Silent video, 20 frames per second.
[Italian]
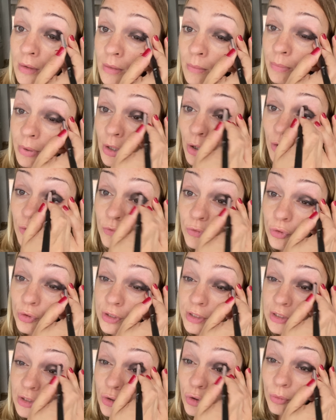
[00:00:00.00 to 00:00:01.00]
però voi
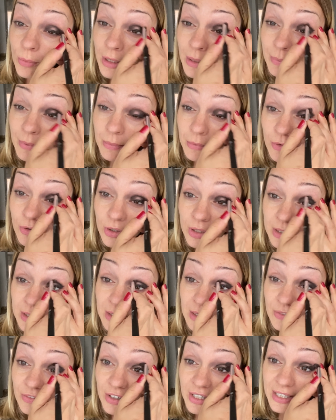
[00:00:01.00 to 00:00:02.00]
siccome le prime
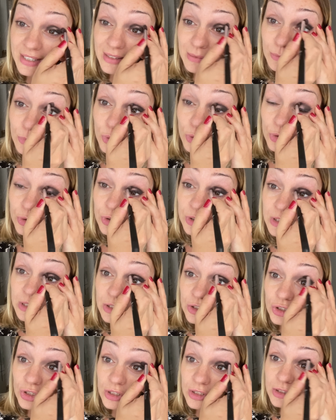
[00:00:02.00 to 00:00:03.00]
volte farete molto
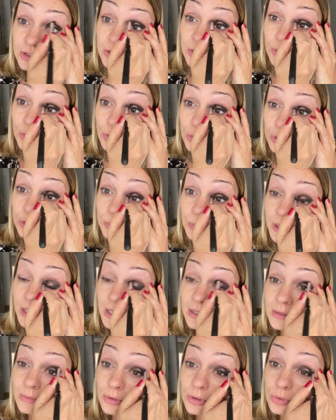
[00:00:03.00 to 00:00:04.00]
esercizio non
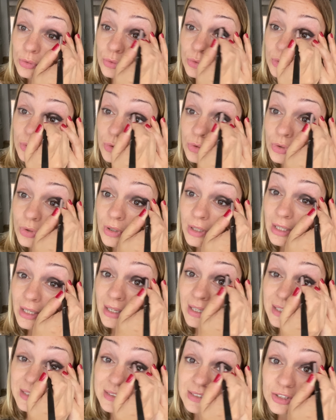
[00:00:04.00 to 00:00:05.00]
sprecate prodotto e
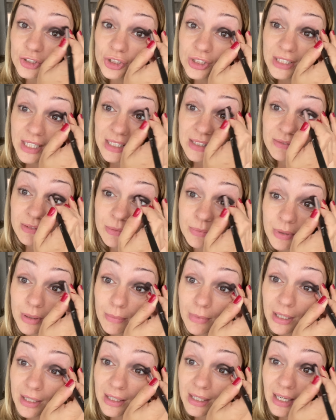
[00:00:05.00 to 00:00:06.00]
esercitatevi
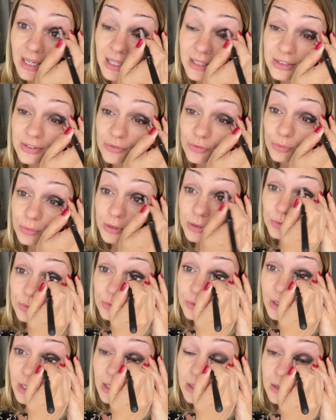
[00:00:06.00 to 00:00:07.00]
prima nella
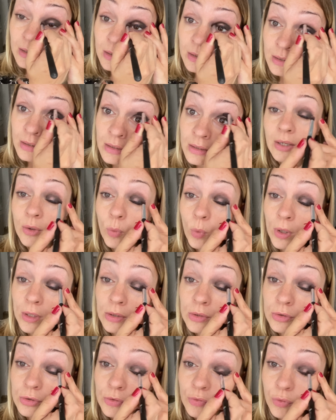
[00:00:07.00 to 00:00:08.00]
sfumatura
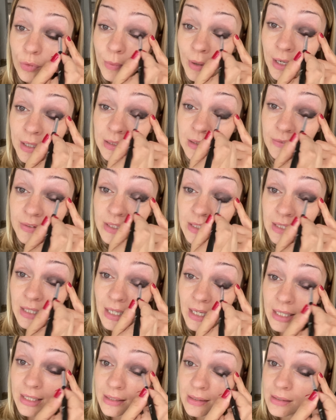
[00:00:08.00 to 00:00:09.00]
quando sfumate vedete che
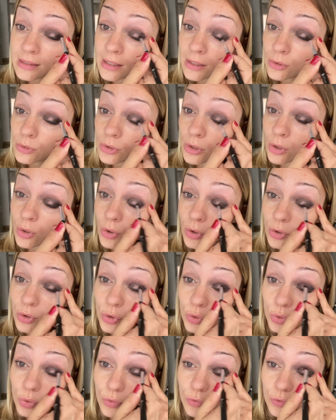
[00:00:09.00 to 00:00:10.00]
all'interno
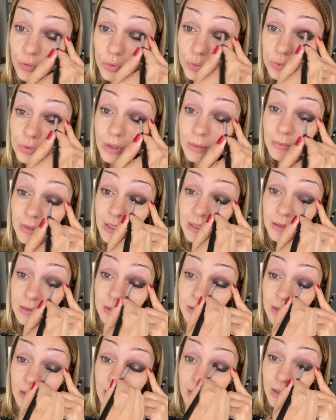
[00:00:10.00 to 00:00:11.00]
dell'occhio io
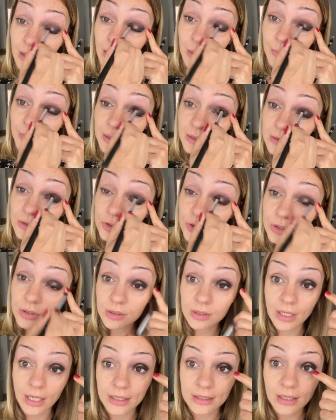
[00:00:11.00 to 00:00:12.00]
volutamente la parte
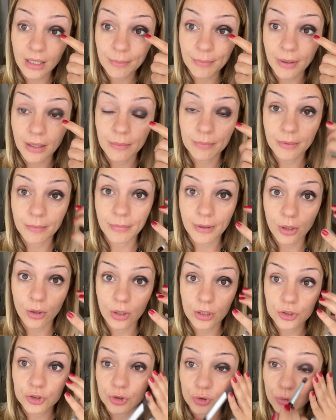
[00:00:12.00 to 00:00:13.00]
centrale della palpebra l'ho
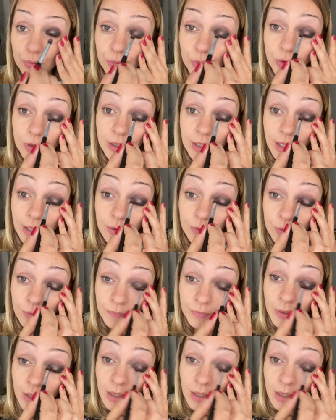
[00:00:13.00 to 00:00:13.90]
lasciato più chiaro